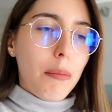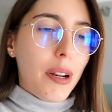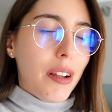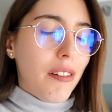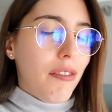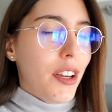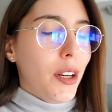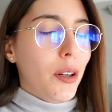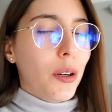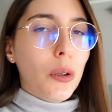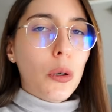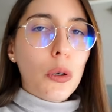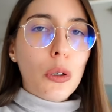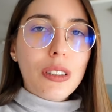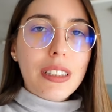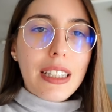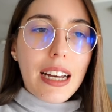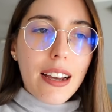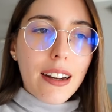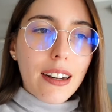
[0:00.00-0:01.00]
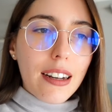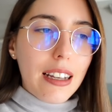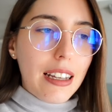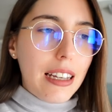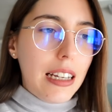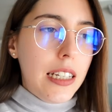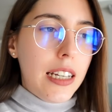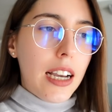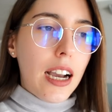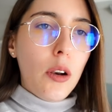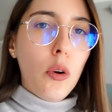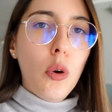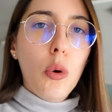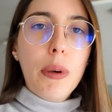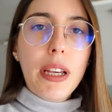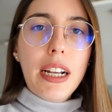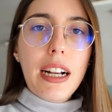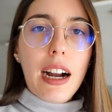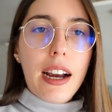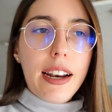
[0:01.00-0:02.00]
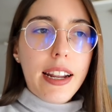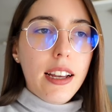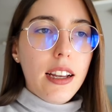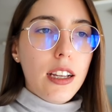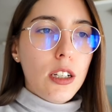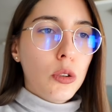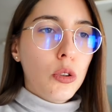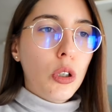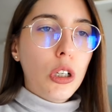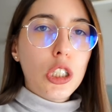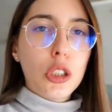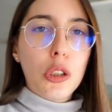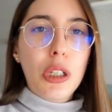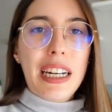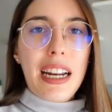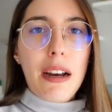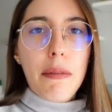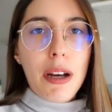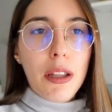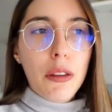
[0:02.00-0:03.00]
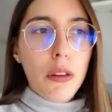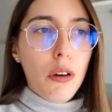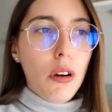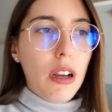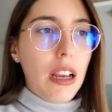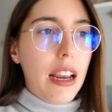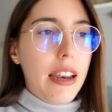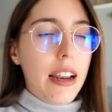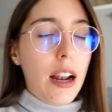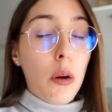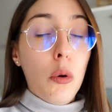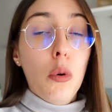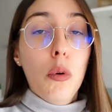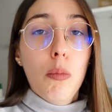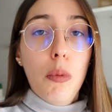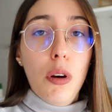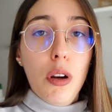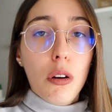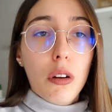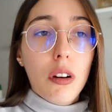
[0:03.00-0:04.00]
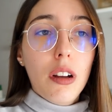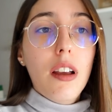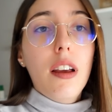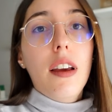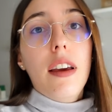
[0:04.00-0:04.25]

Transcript: prefiero cortar y ya lo ubicaré, esto que estoy grabando, en algún blog.